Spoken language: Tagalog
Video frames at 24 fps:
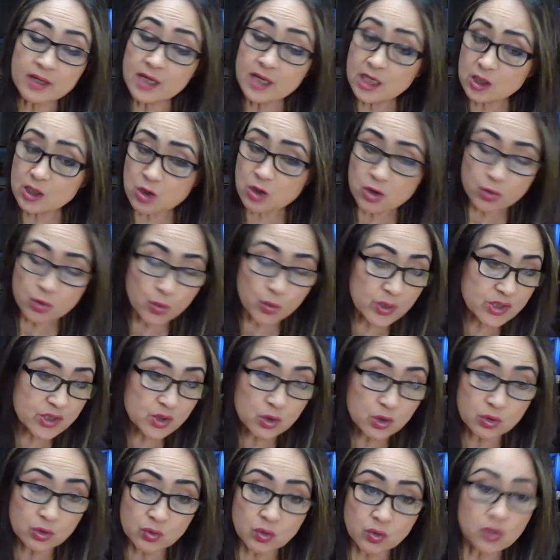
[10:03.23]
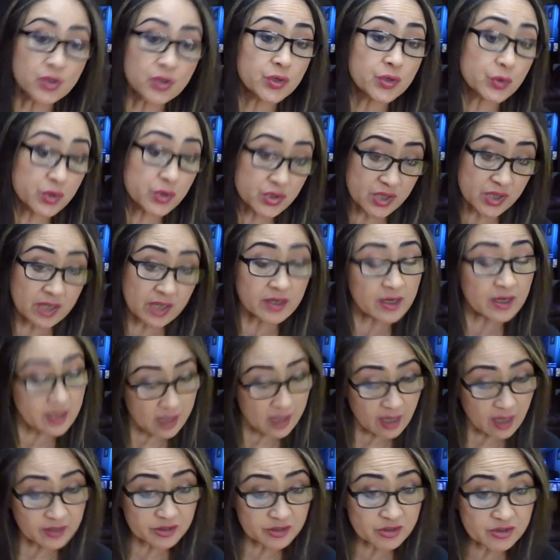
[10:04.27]
Iko-question ko your side and
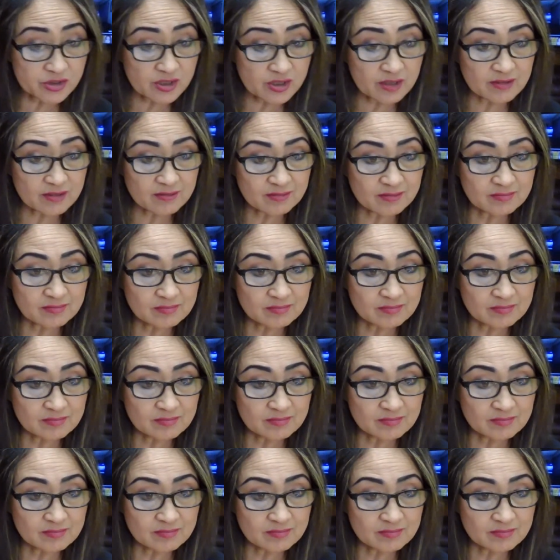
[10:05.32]
other side.